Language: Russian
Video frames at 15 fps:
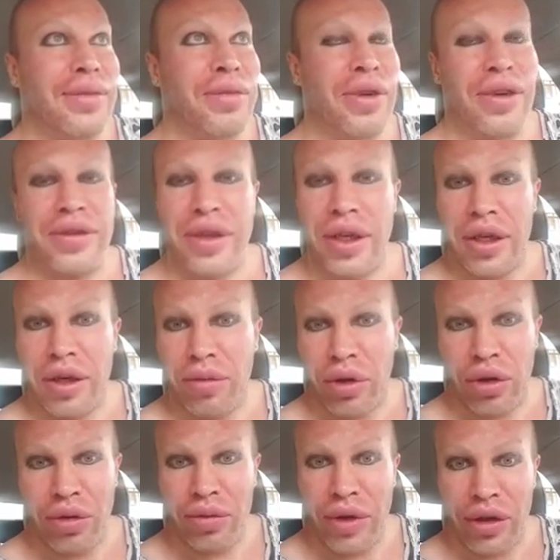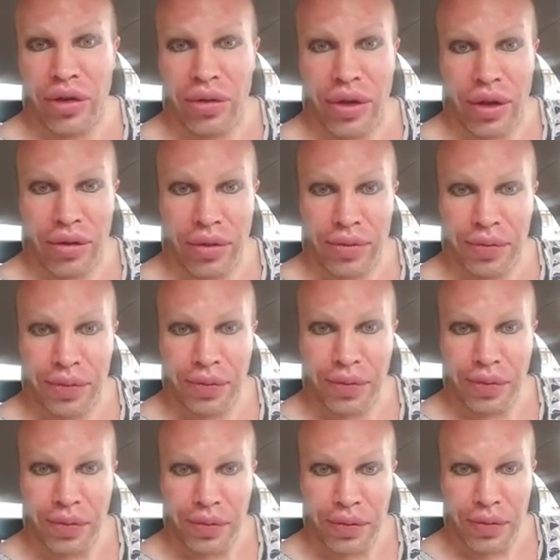мирозрениях и прочем. Так что вот так вот.
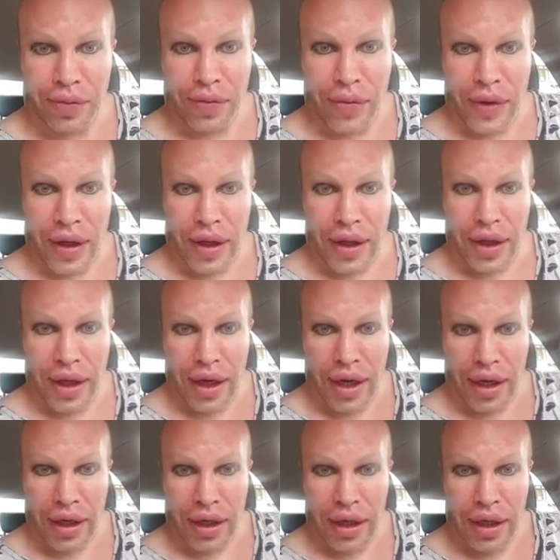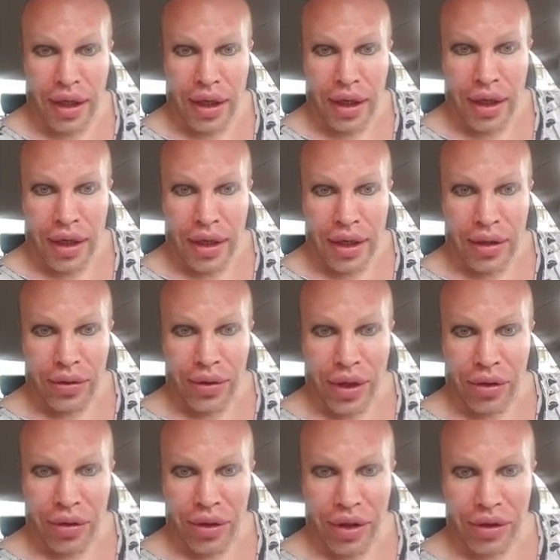Так. У
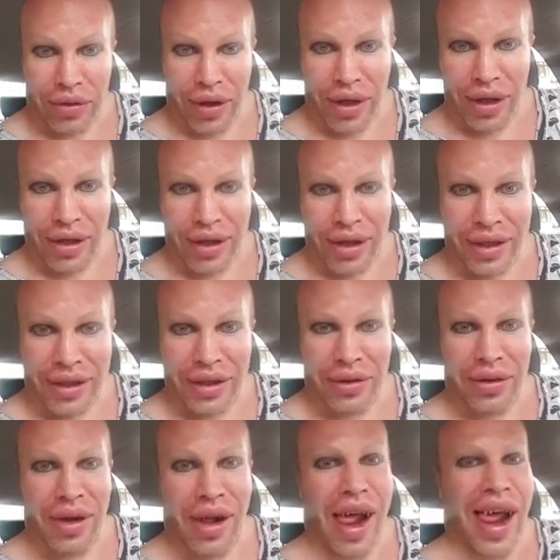тебя куйки свои или нарастил?